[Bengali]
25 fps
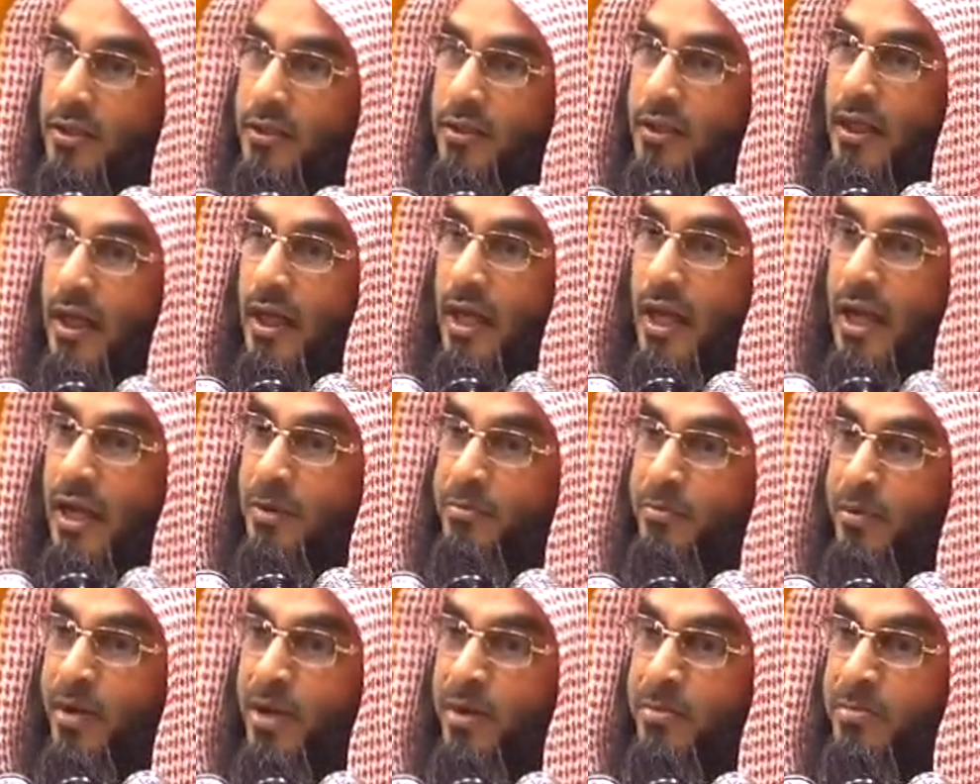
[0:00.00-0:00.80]
যে
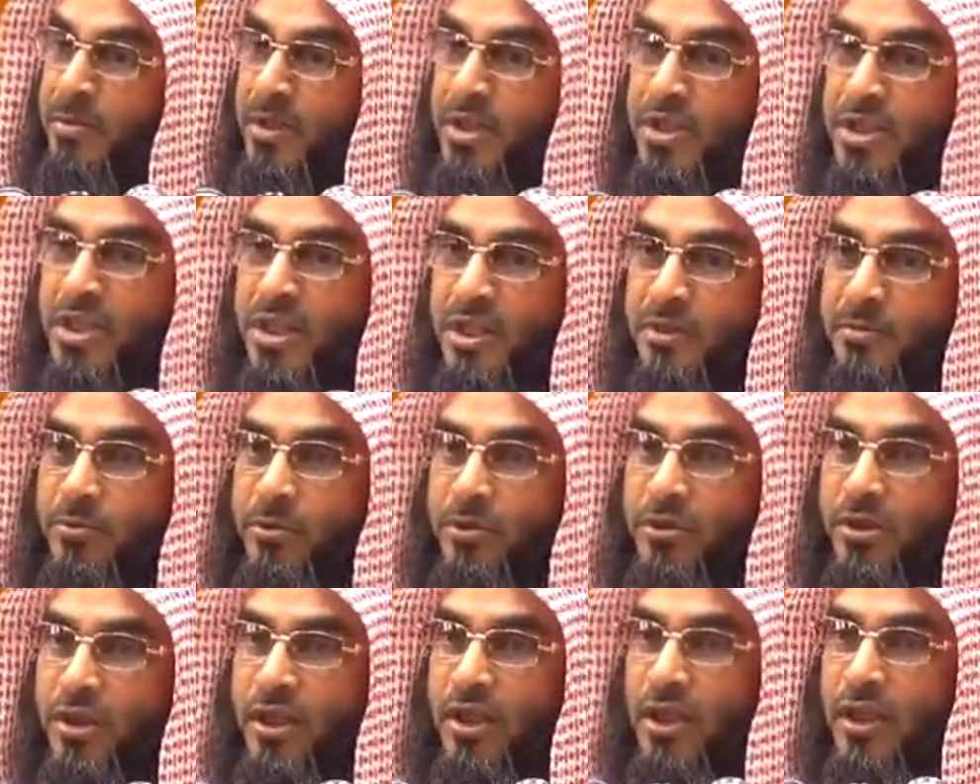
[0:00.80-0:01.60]
আমরা বেশি
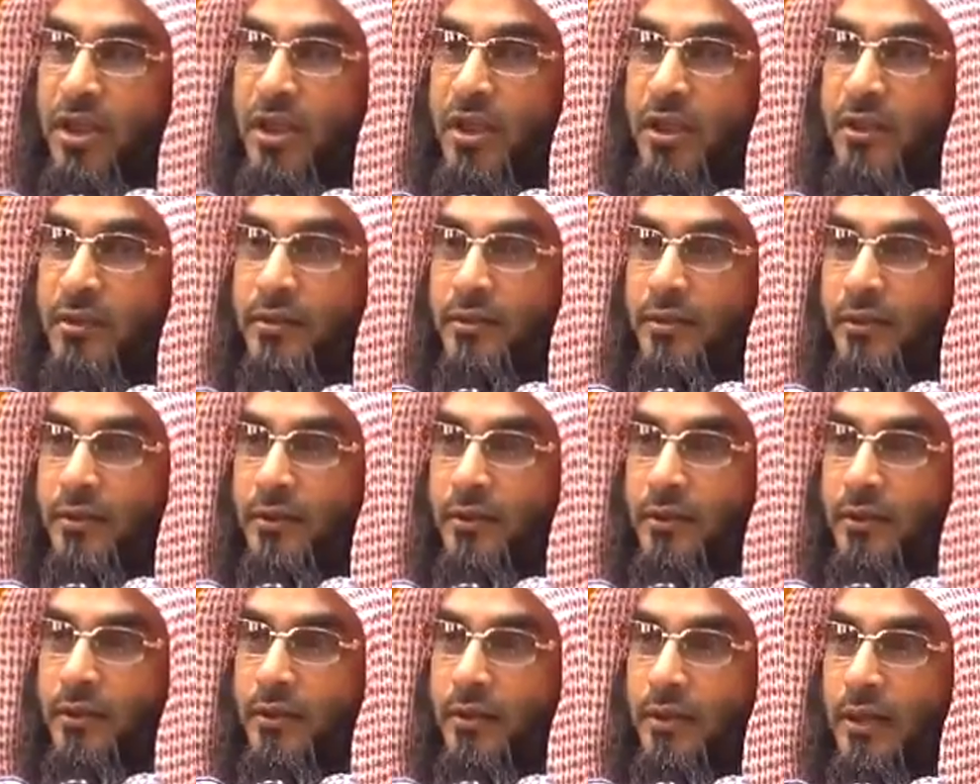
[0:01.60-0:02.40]
বুঝি
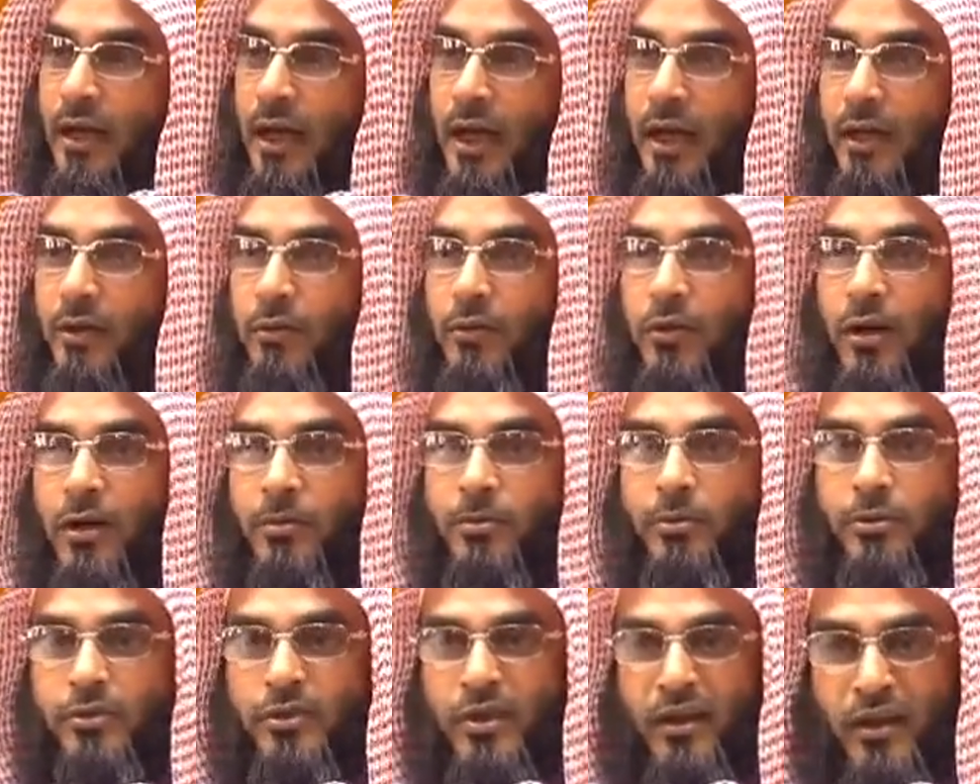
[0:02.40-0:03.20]
আর ওরা
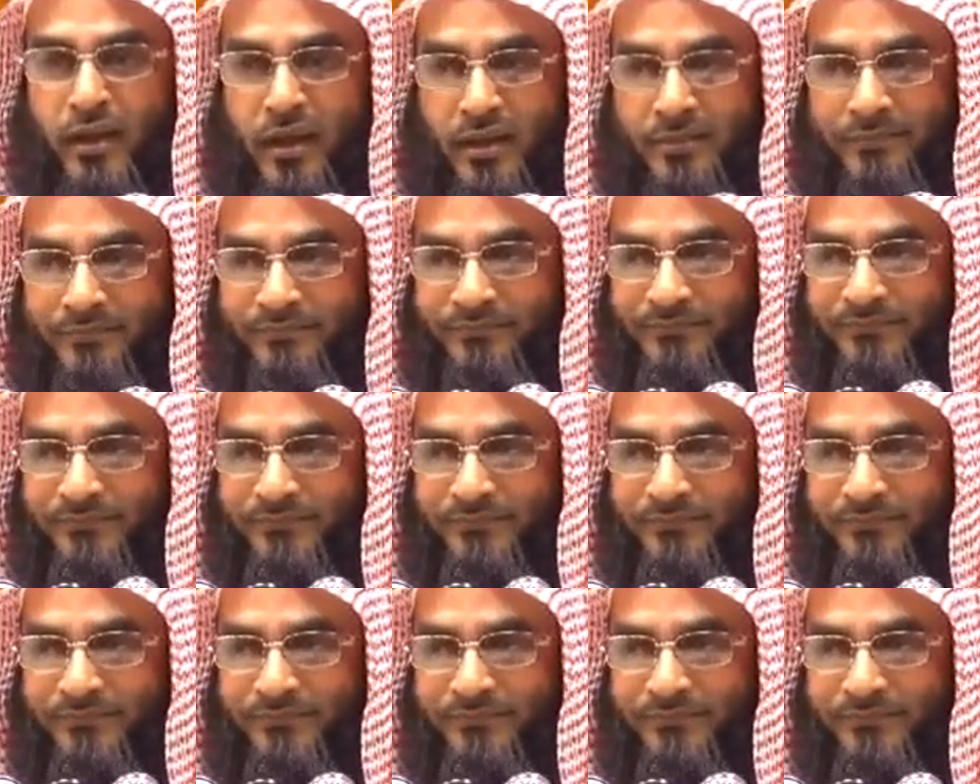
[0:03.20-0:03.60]
বুঝে না